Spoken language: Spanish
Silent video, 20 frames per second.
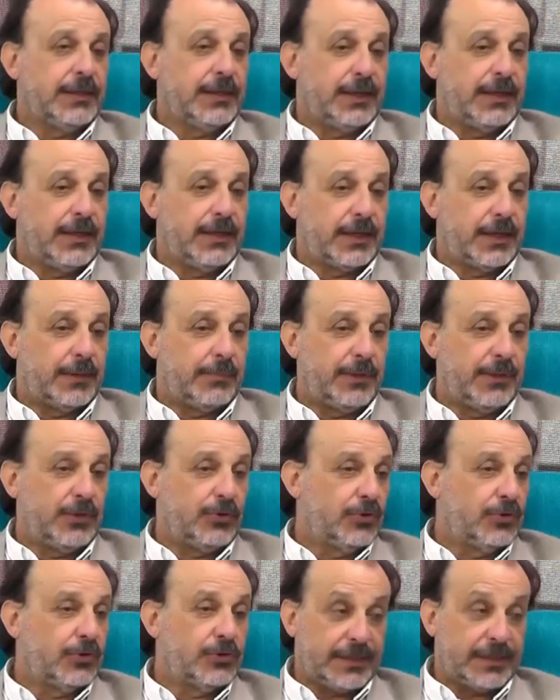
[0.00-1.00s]
eh,
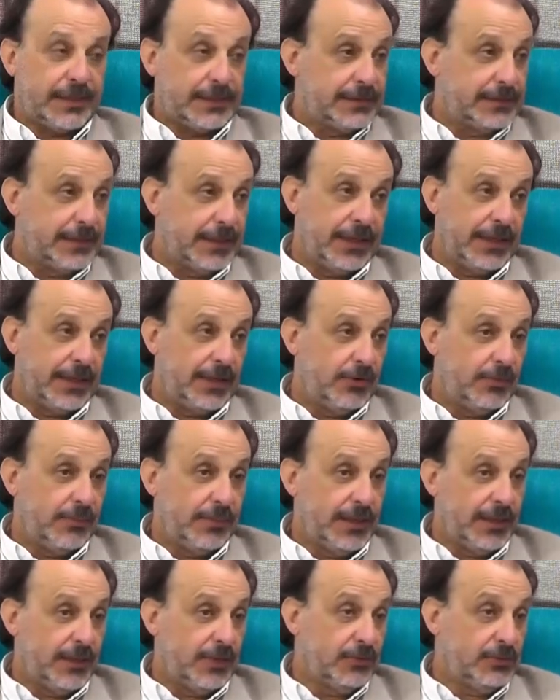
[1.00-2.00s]
respecto de los aranceles de los
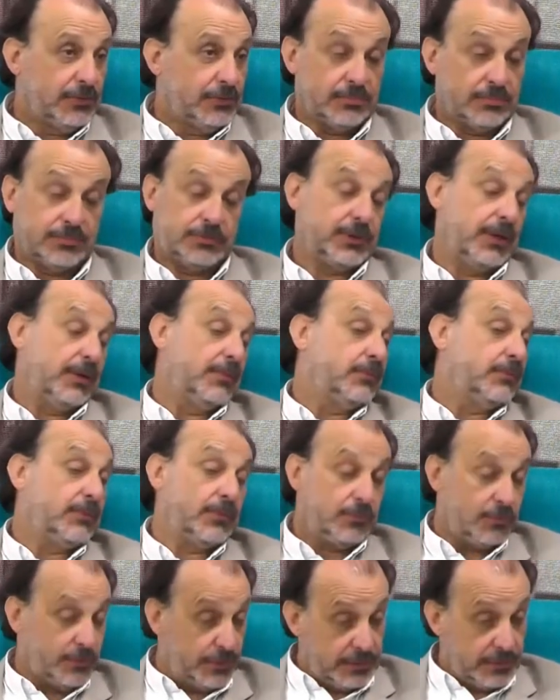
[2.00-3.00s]
médicos, ya
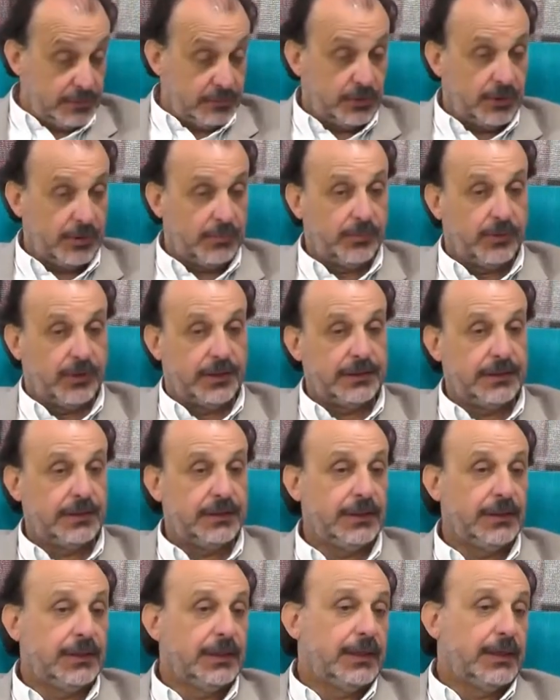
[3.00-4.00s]
de muchísimo tiempo
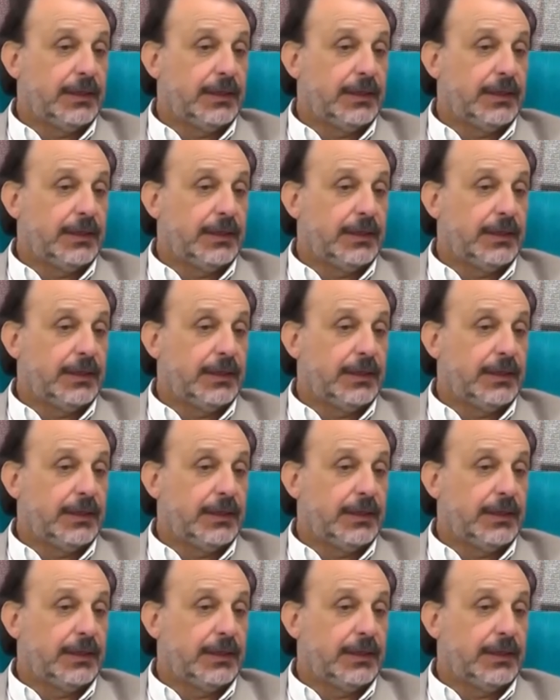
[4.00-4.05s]
antes,